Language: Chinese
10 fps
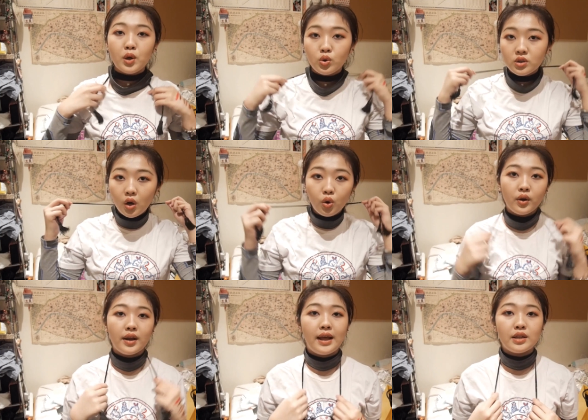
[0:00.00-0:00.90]
背后绕
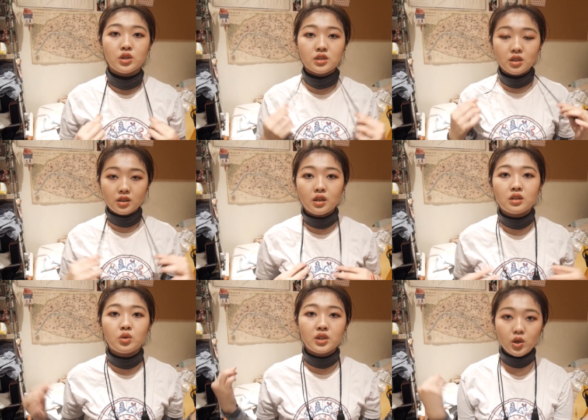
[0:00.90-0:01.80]
回来，这样子。
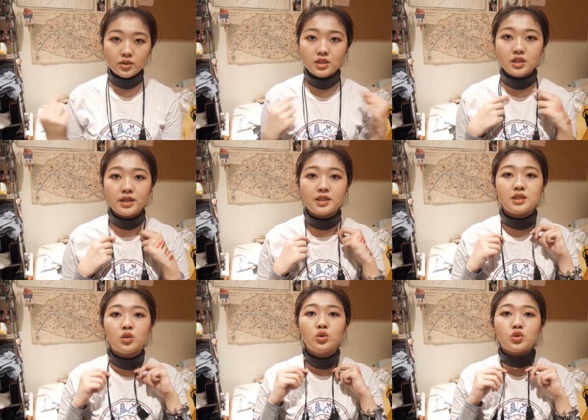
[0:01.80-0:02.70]
吊在这也
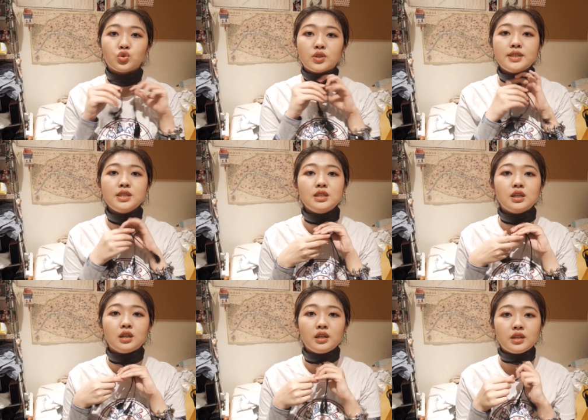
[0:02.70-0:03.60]
行，或者说系
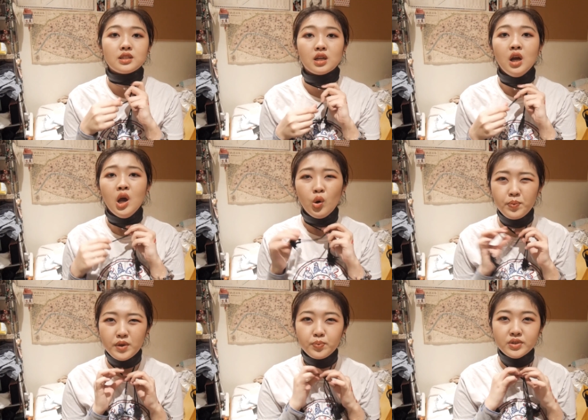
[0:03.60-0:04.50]
一个也行。我
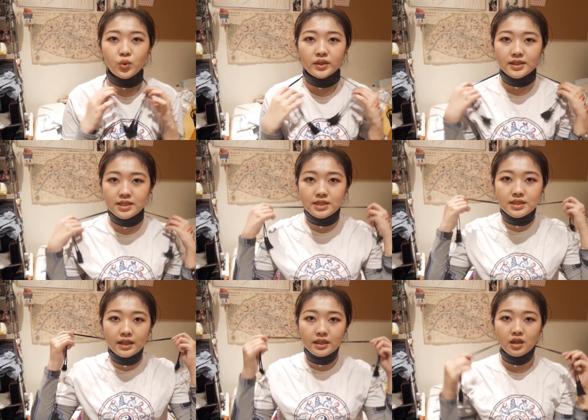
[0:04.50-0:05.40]
比较不喜欢它系
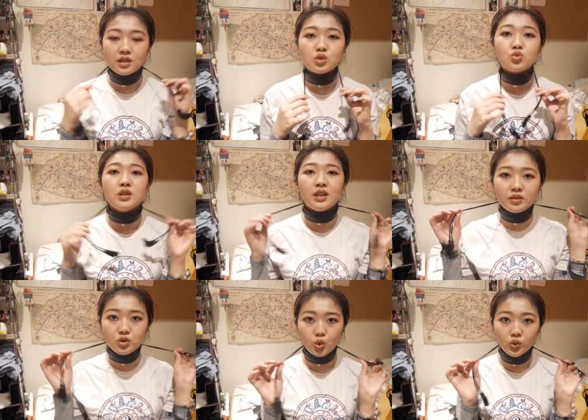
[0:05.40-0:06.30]
起来的样子，虽然它
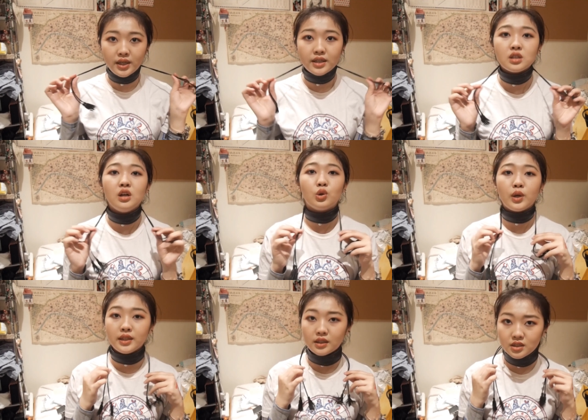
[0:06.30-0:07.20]
总体还是好
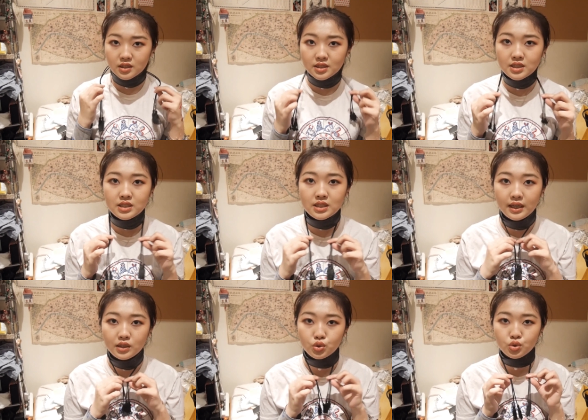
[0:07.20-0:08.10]
看的，但是它系起
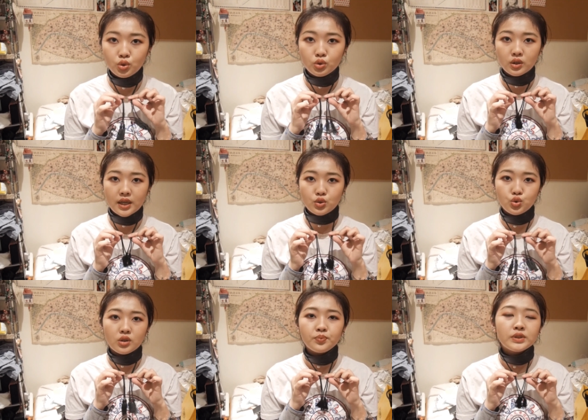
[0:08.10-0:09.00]
来的时候呢，感
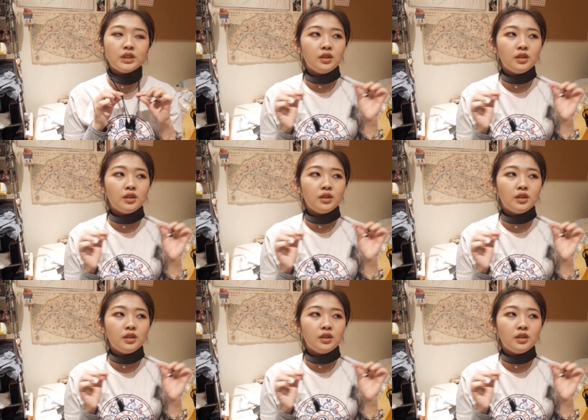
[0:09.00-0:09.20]
觉，